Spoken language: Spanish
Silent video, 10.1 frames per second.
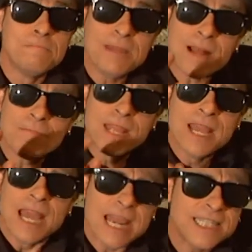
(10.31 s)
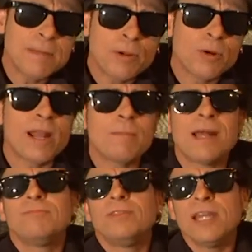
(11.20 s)
Mira, ese
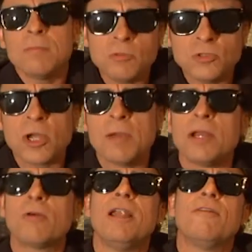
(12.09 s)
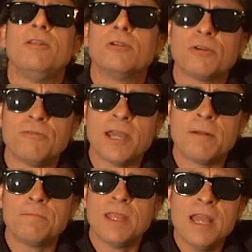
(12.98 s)
programa tiene mucho que ver con la
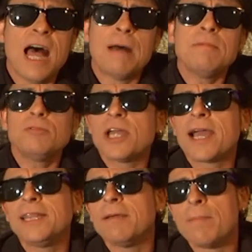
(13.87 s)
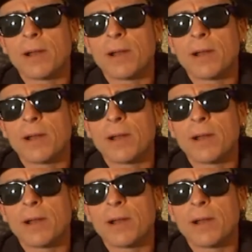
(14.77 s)
filosofía. A mí mucha gente me